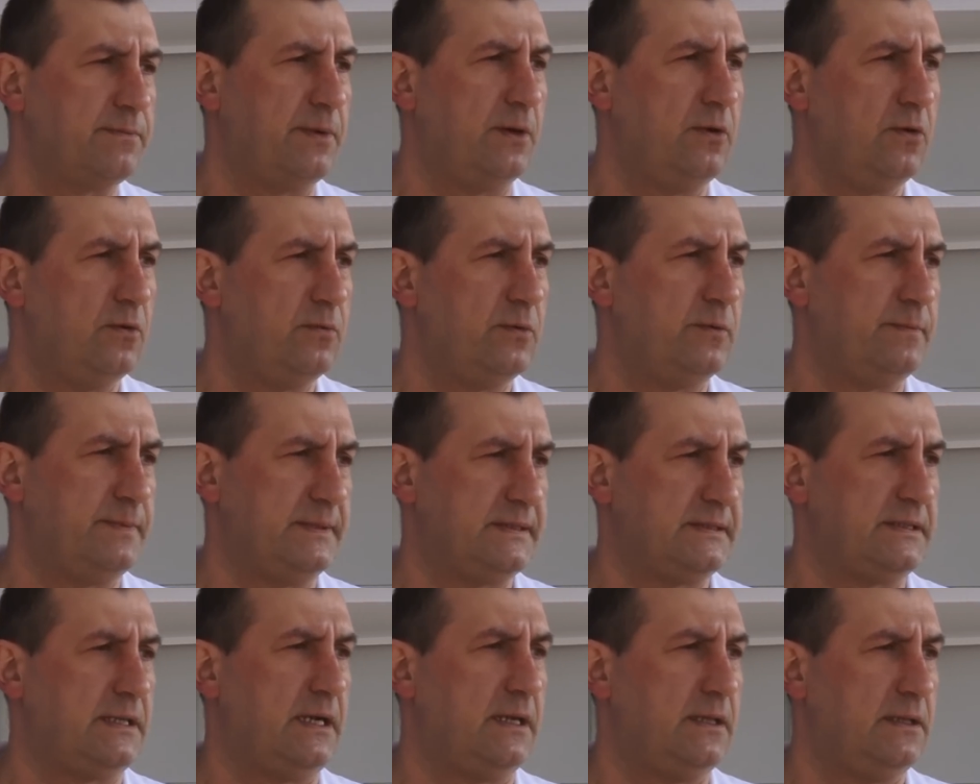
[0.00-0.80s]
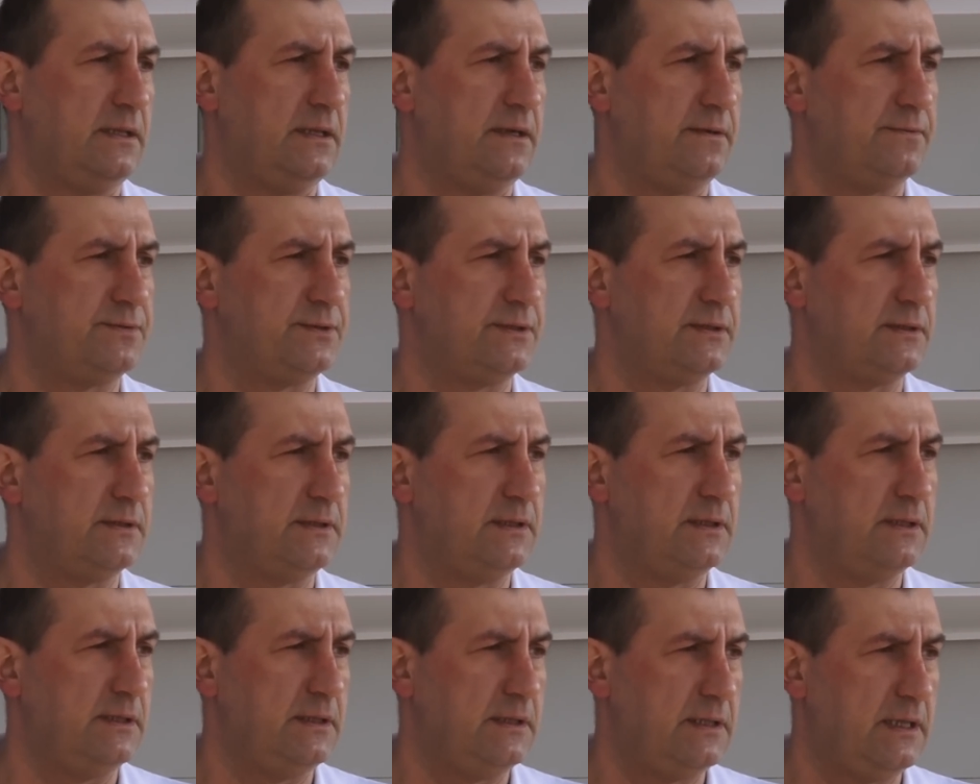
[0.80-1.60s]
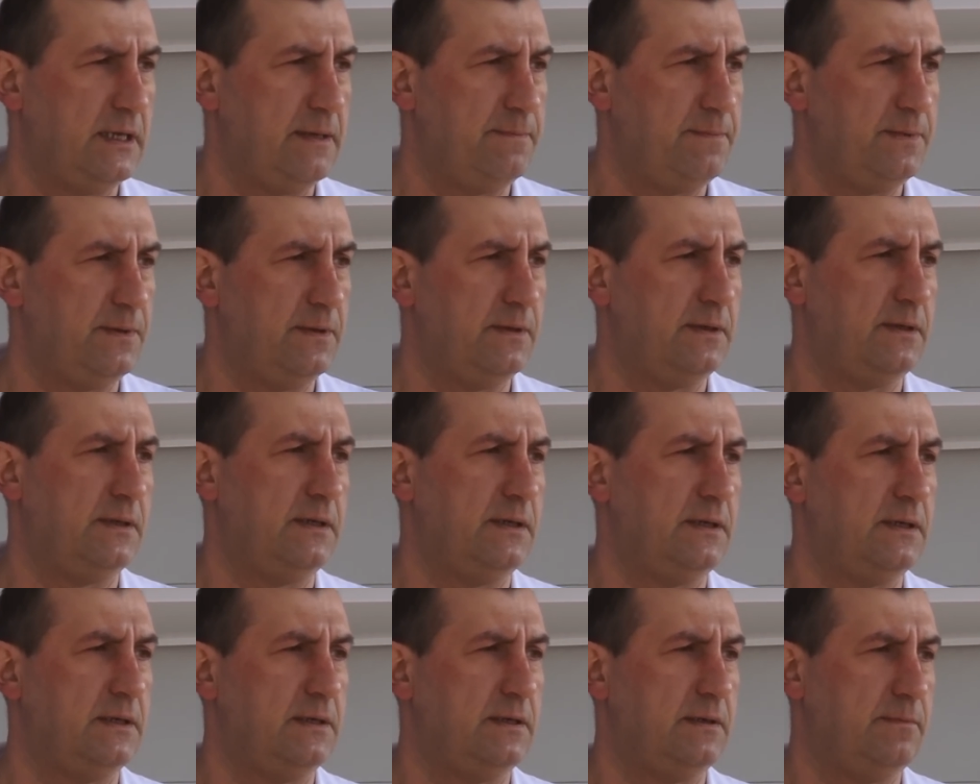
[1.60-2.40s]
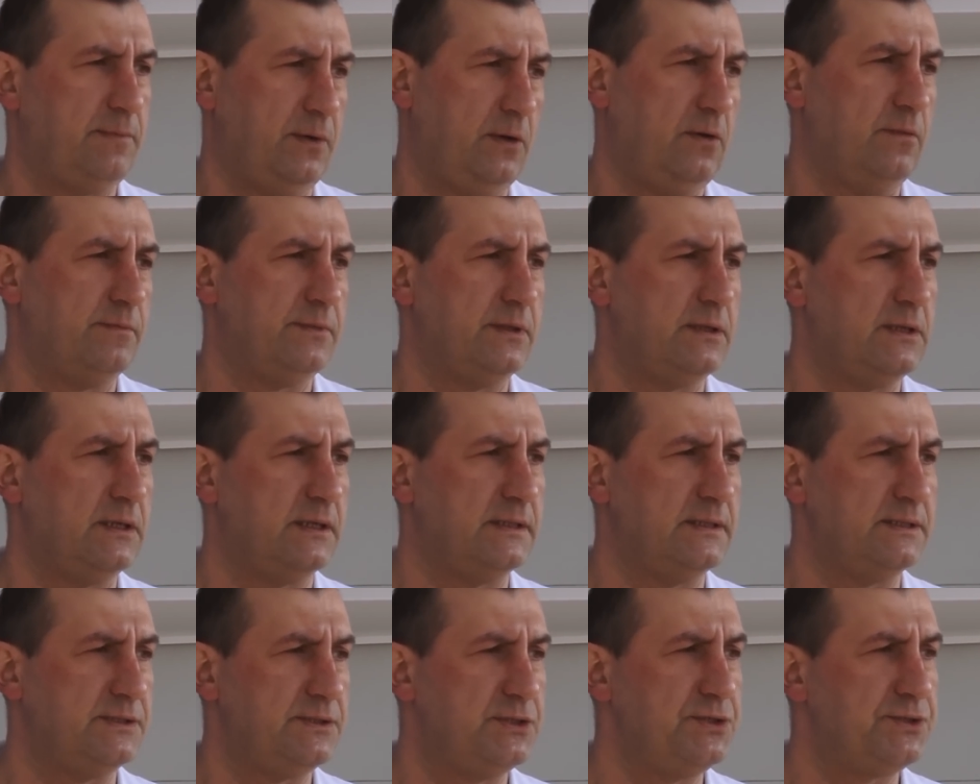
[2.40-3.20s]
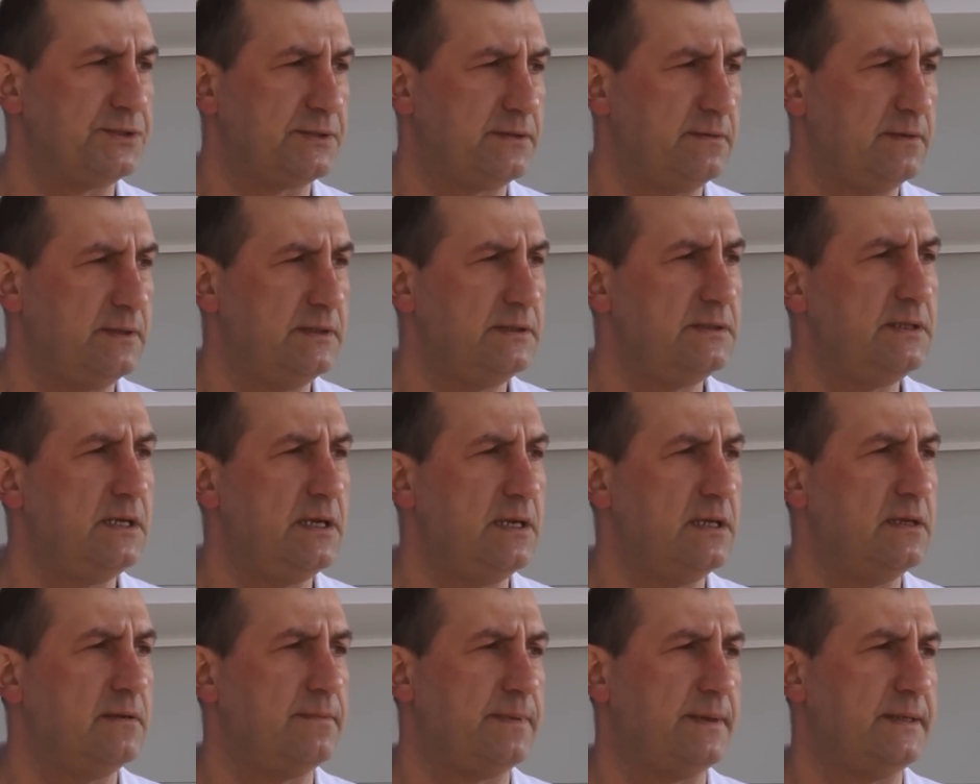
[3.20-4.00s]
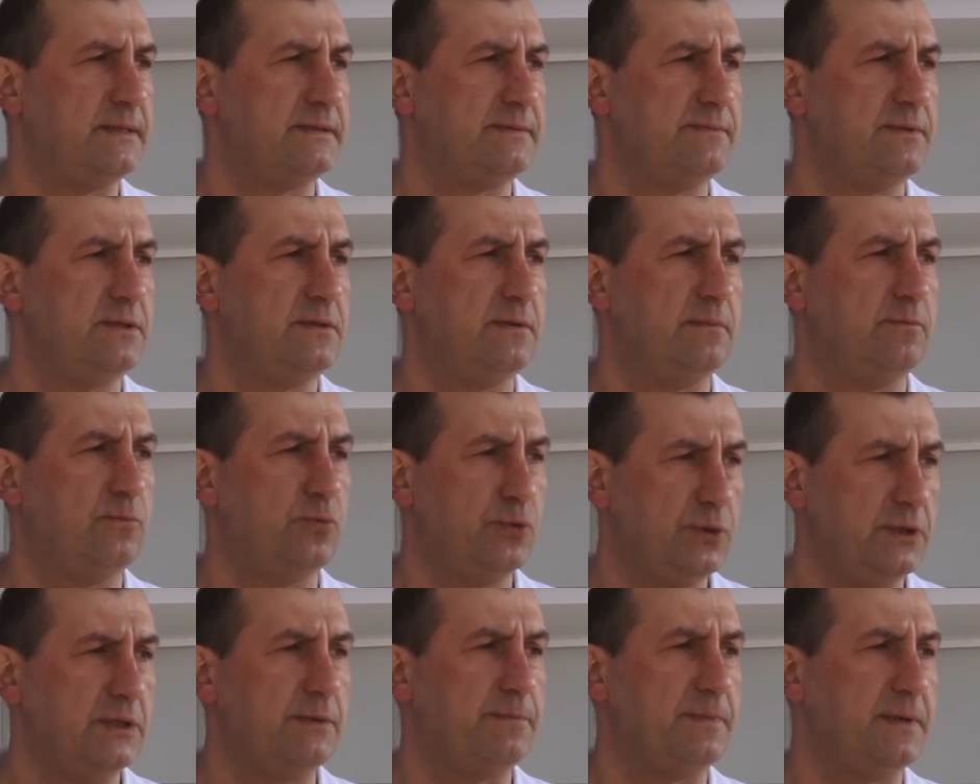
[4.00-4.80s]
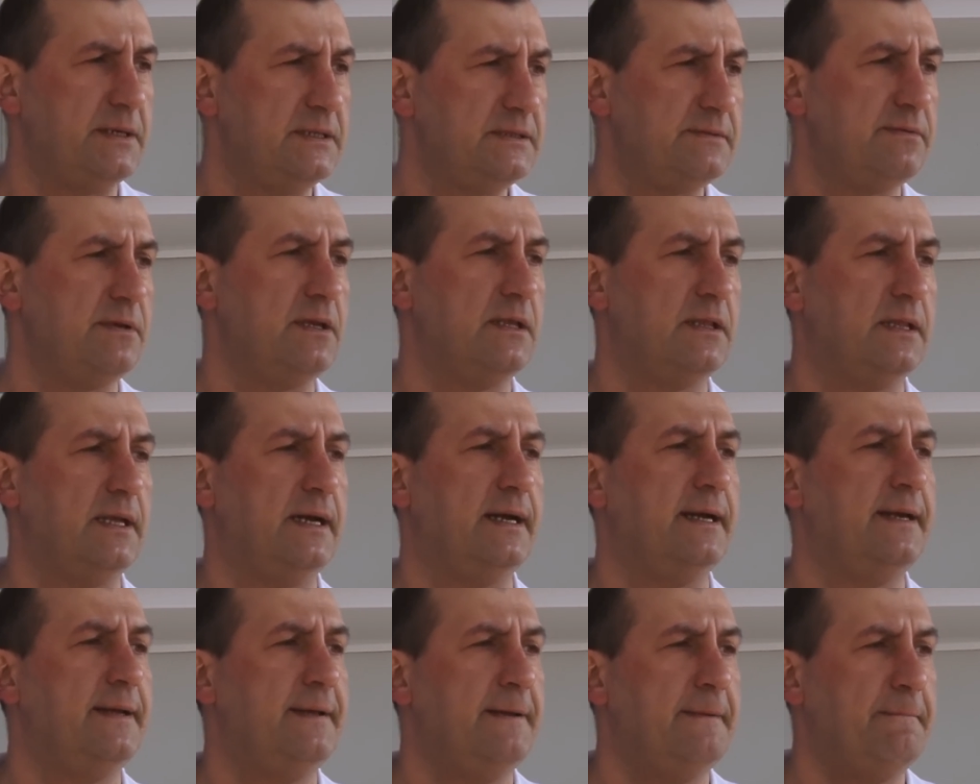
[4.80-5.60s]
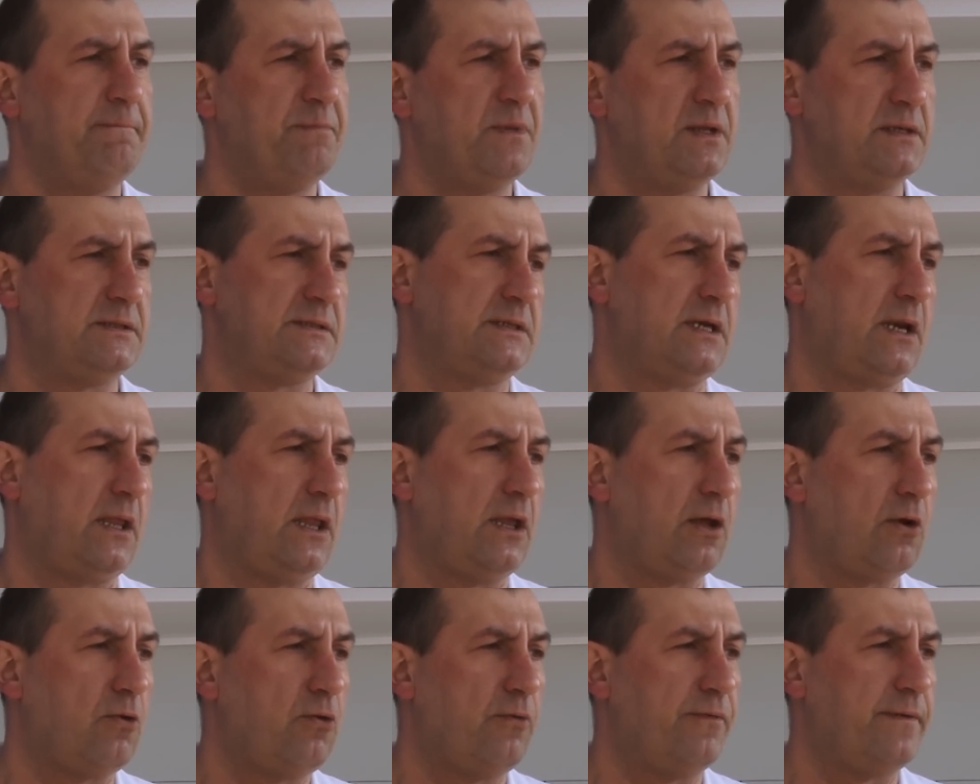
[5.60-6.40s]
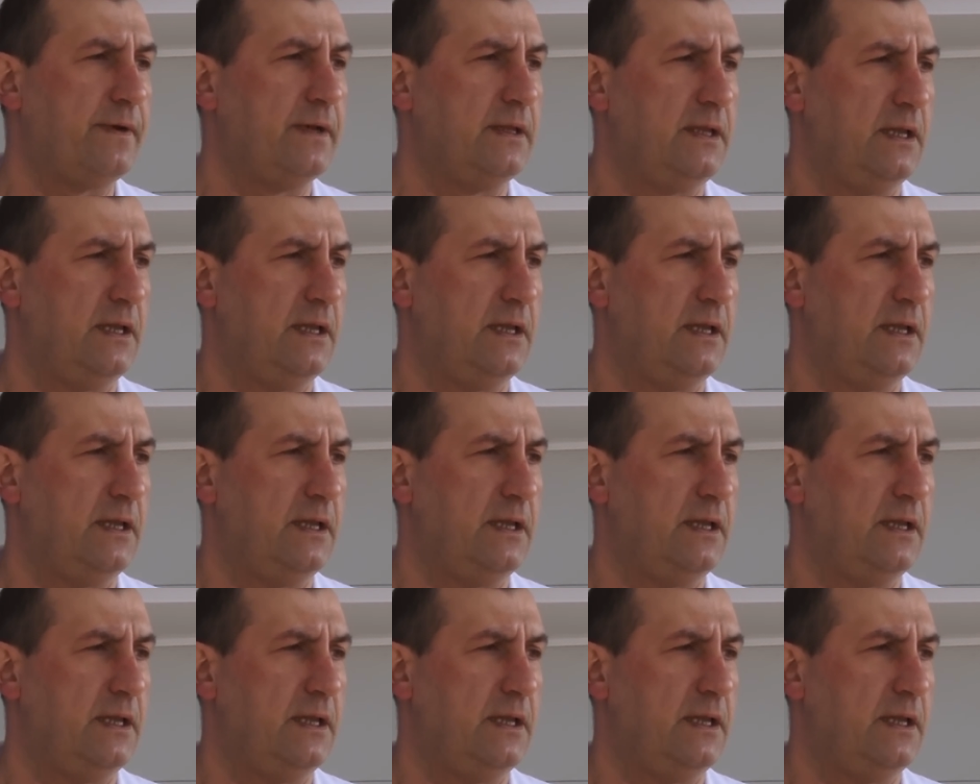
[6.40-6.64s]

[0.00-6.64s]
к приему пострадавших. На этапе э, приемно-диагностического отделения будет произведена сортировка,